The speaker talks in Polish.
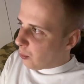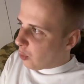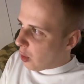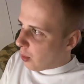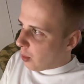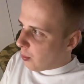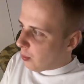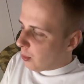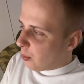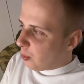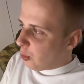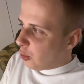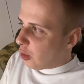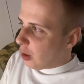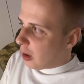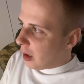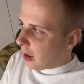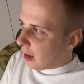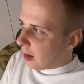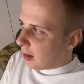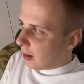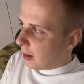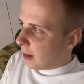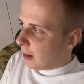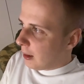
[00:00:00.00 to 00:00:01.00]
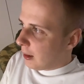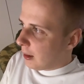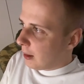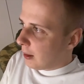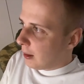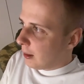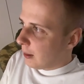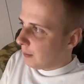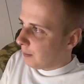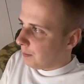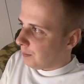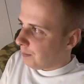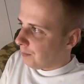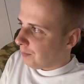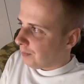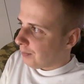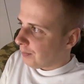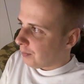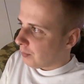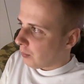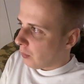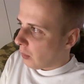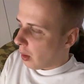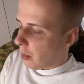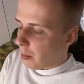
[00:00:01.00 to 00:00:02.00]
to bym się
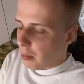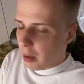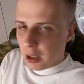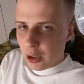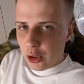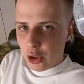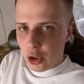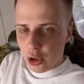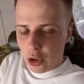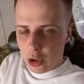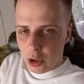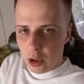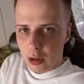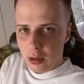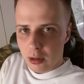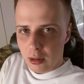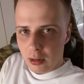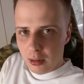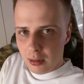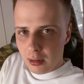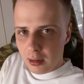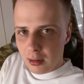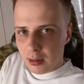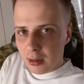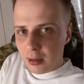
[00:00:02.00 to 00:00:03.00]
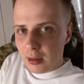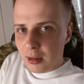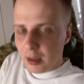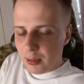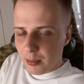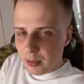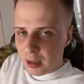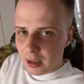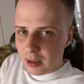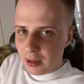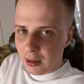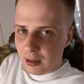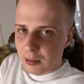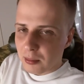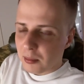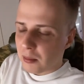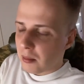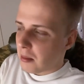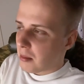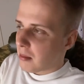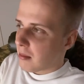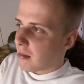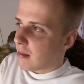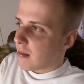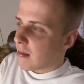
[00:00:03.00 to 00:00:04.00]
bardziej szorstko na ten temat
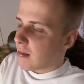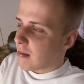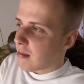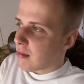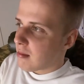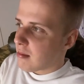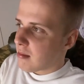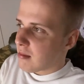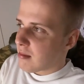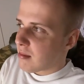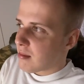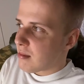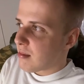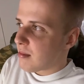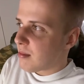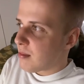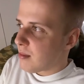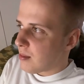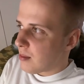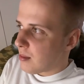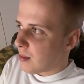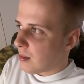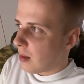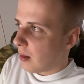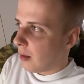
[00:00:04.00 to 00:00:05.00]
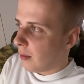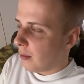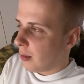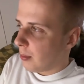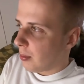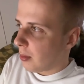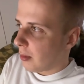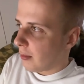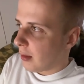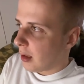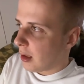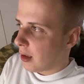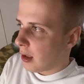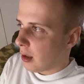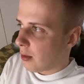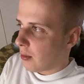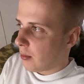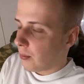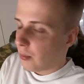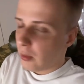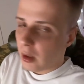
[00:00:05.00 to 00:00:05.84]
mm, powiedział.